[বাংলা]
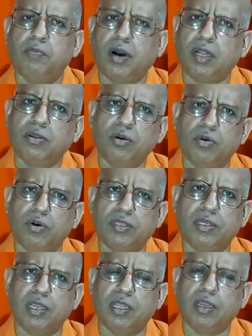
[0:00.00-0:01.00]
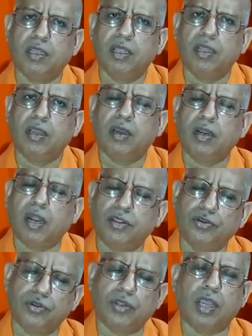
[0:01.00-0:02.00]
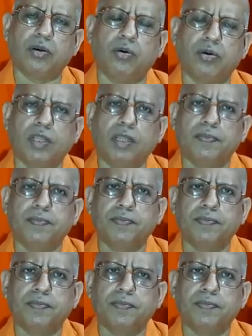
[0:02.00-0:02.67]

বাধ্য করেছে রাজ্য ত্যাগ করতে